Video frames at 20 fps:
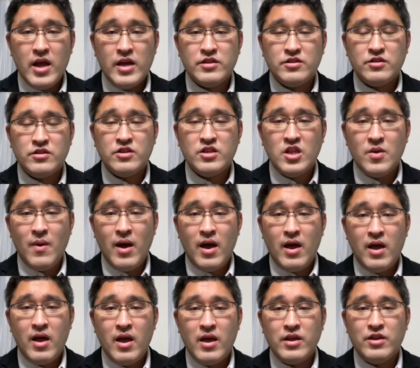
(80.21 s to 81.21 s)
続いて
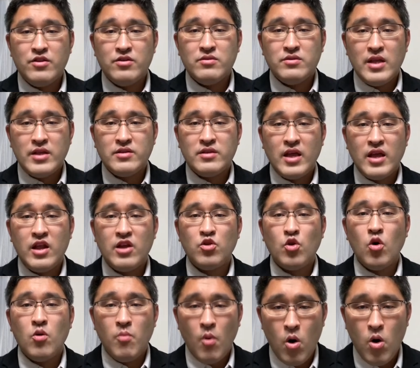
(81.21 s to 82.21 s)
はいるんですけれ
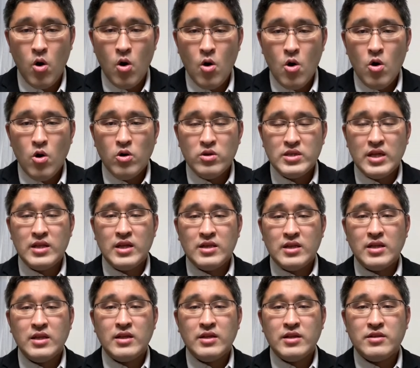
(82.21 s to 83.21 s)
ども、た
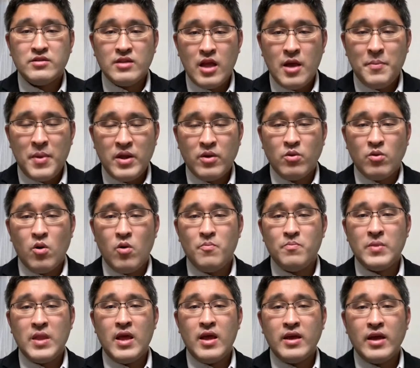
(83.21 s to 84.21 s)
だただですね、やっぱりこの、
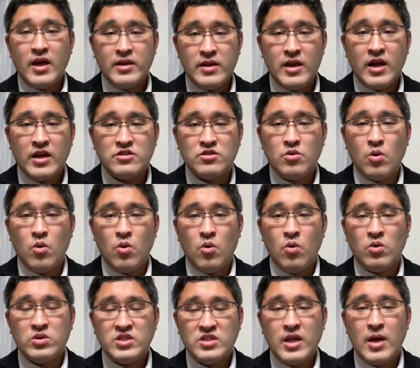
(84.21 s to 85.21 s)
え経済活動
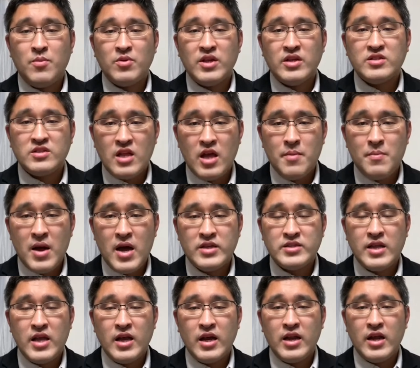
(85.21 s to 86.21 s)
自体もですね、回
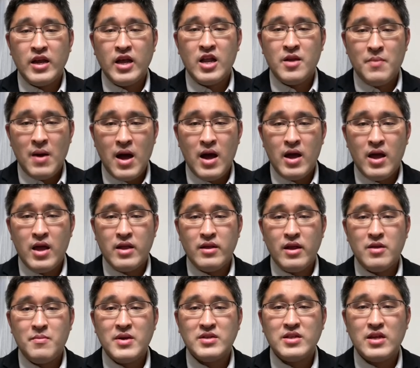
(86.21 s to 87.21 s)
していかなければ、え
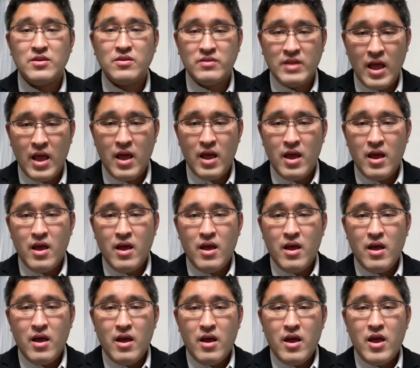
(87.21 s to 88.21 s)
なりませんので、
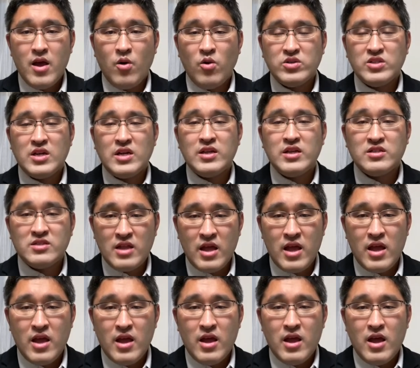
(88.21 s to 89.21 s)
えこちらです
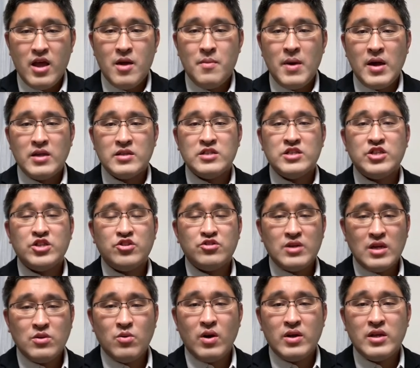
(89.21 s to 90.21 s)
ね、えまあ、自粛
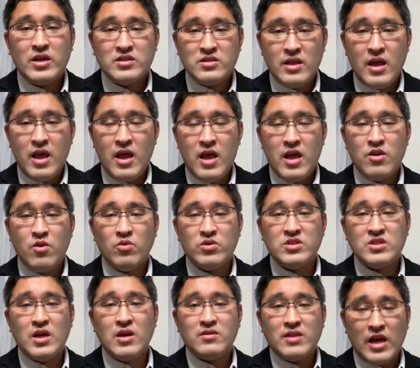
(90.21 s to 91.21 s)
だとかですね、営業
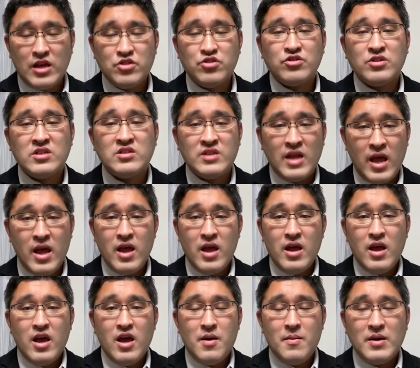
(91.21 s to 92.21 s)
時間短縮ですね、
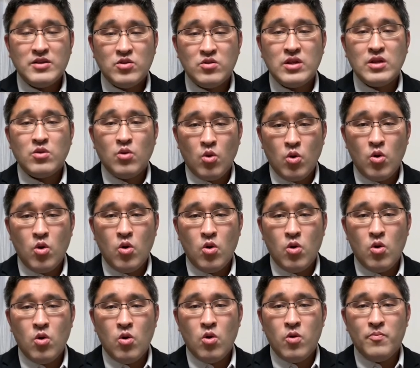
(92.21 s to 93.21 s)
まあ、そういったところ
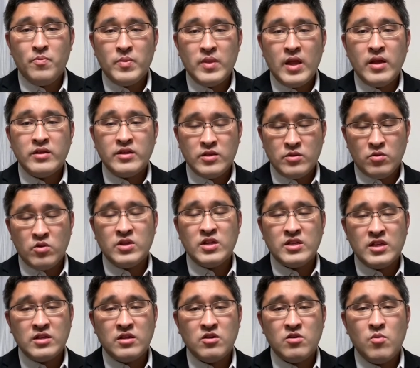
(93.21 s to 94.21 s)
を、でそういった
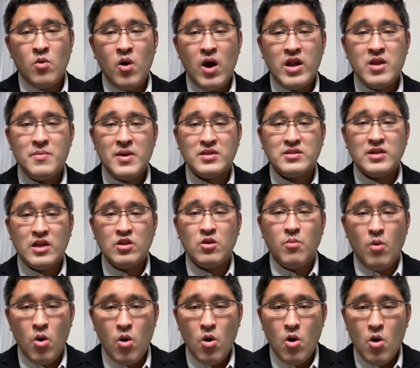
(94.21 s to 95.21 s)
政策もありますけ
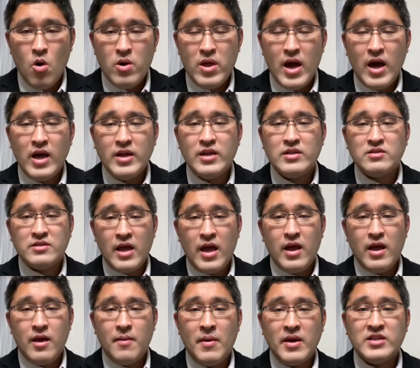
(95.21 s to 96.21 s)
ども、やはりです
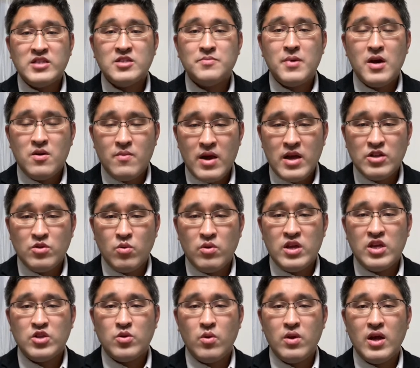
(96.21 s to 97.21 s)
ね、えまあ、一番は一人
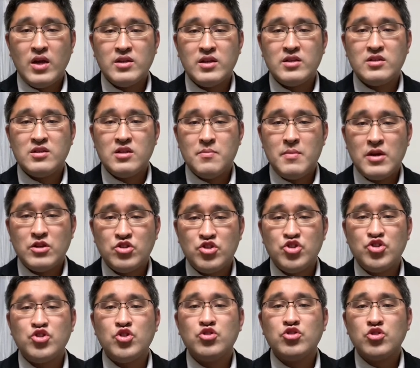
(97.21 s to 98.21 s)
一人がですね、まあ、
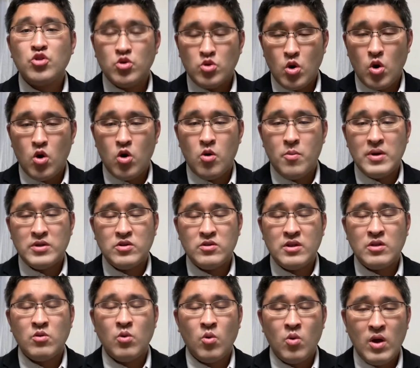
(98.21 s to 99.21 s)
注意をすること、まあ、そう
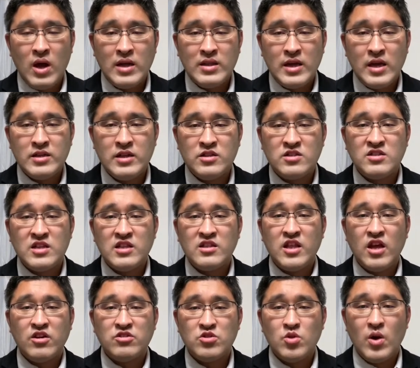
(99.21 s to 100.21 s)
いったところが大切になっ
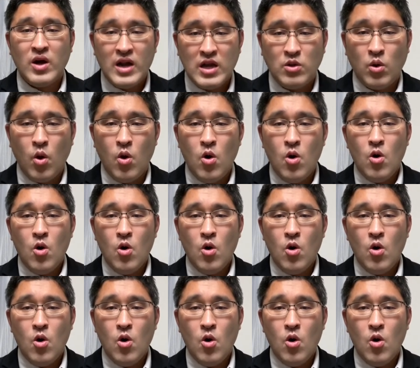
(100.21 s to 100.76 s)
てくるのかなと。